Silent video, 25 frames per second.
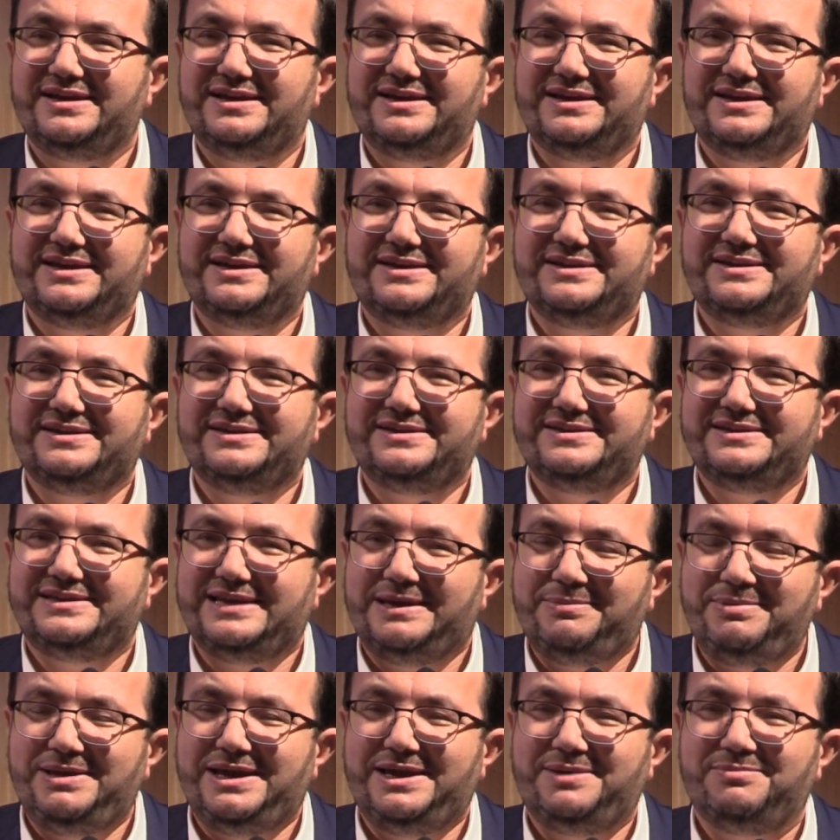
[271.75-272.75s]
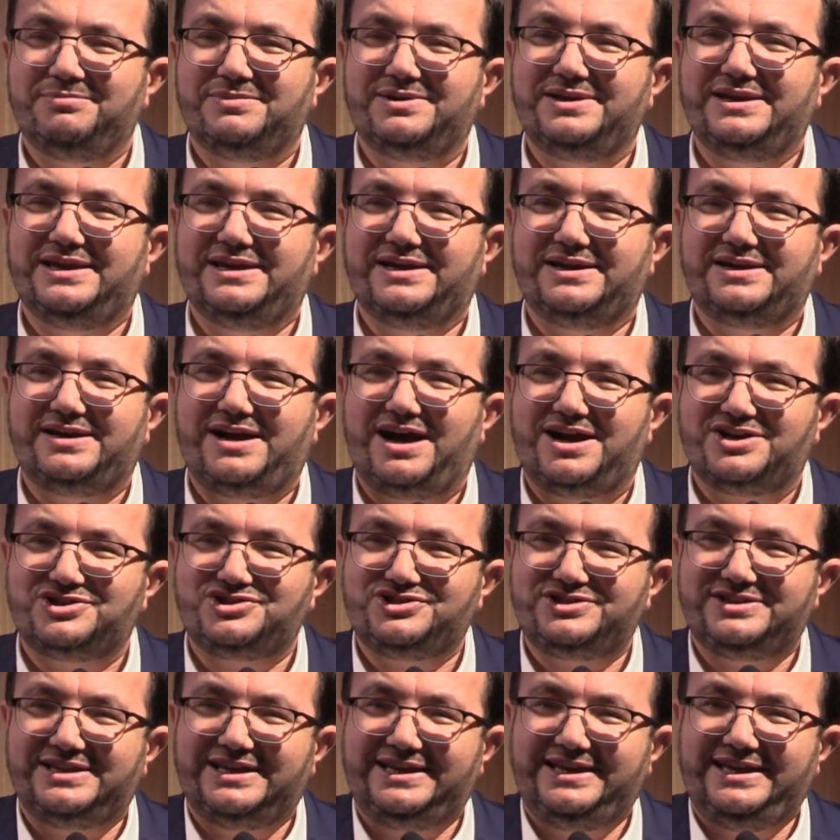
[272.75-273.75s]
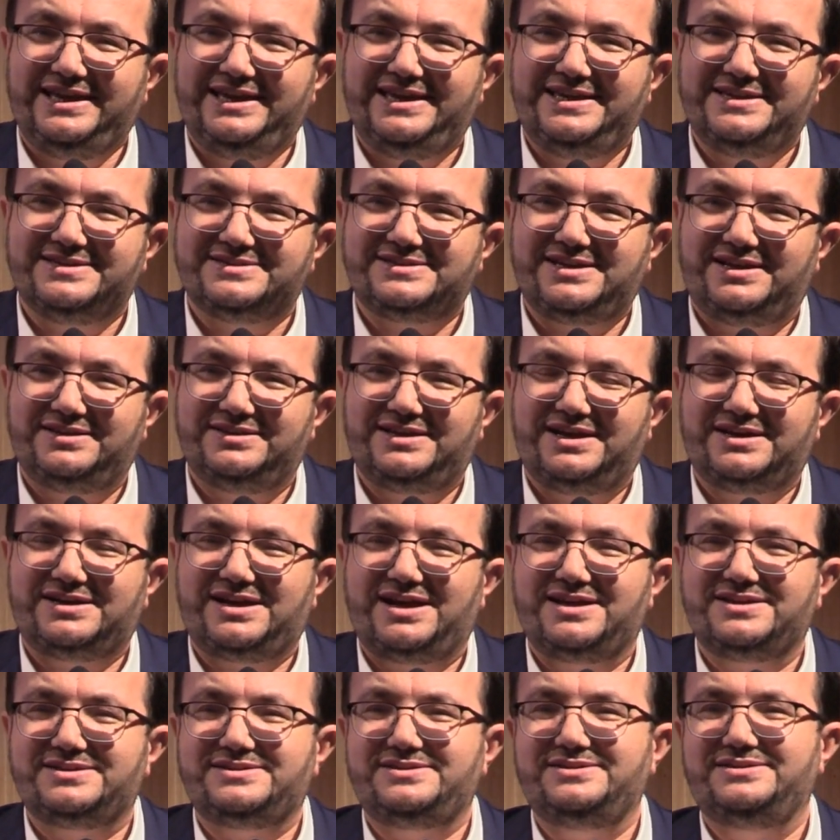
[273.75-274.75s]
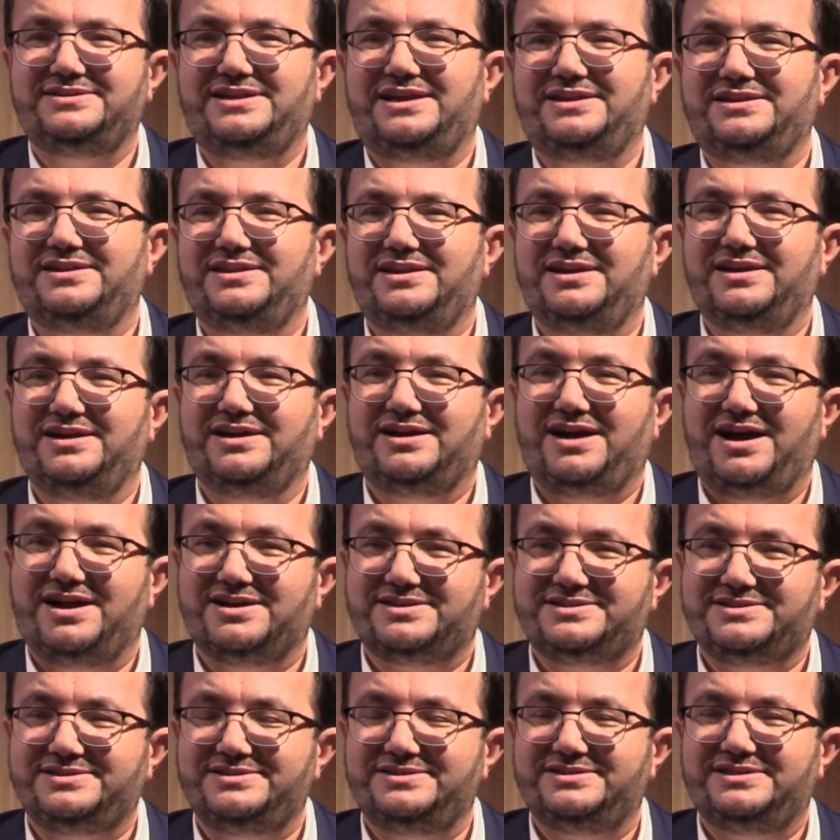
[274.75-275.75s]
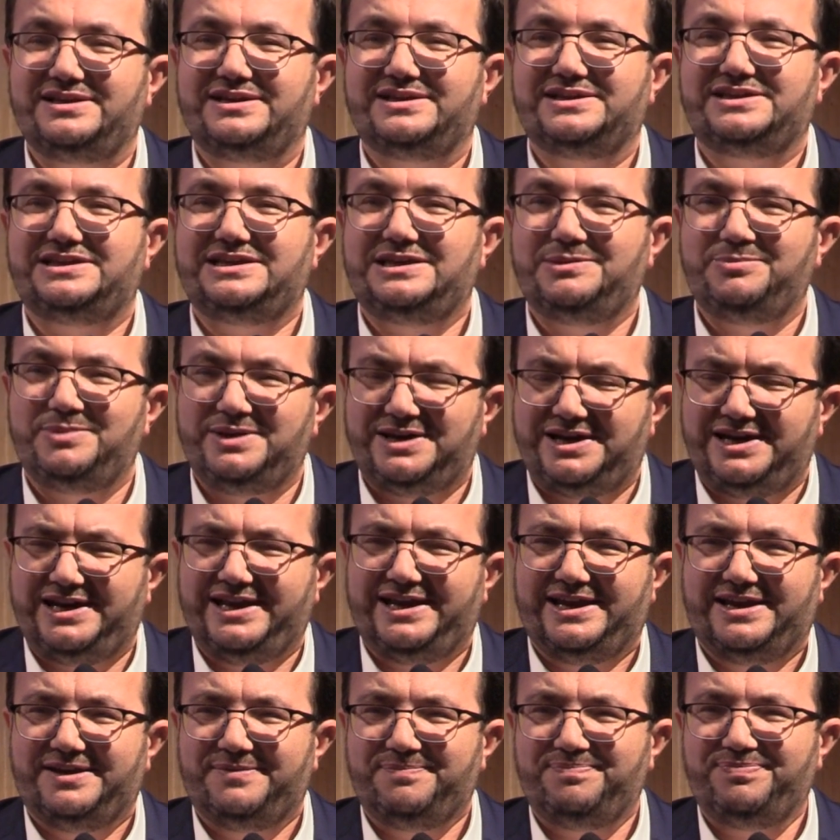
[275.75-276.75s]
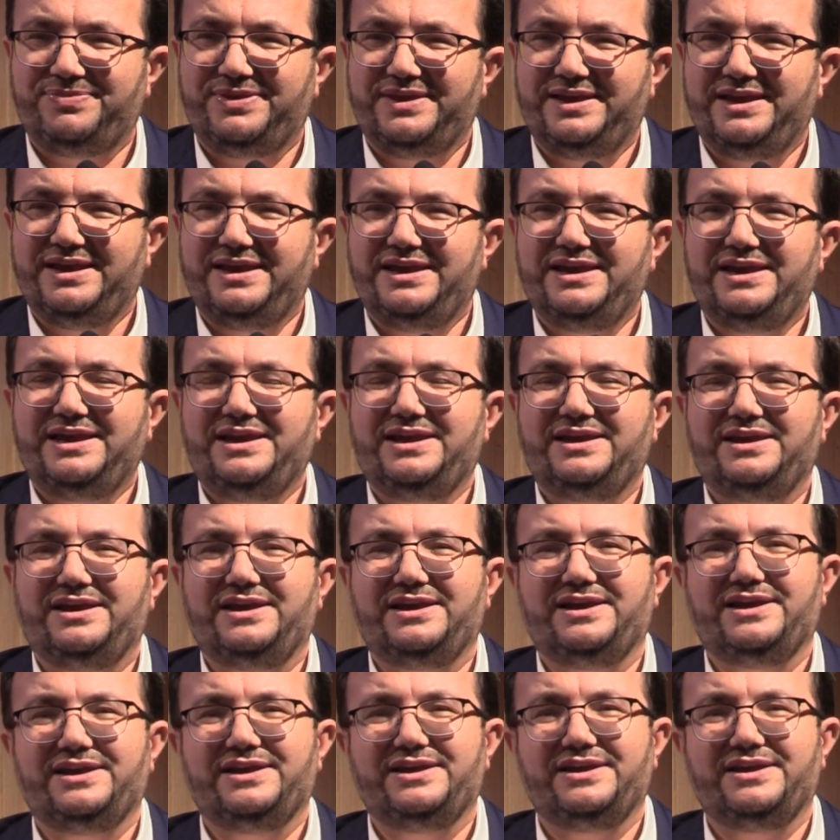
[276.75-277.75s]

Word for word: e, ne bileyim e, karşıdaki insanlar karşısından e, karşısında kibirli e,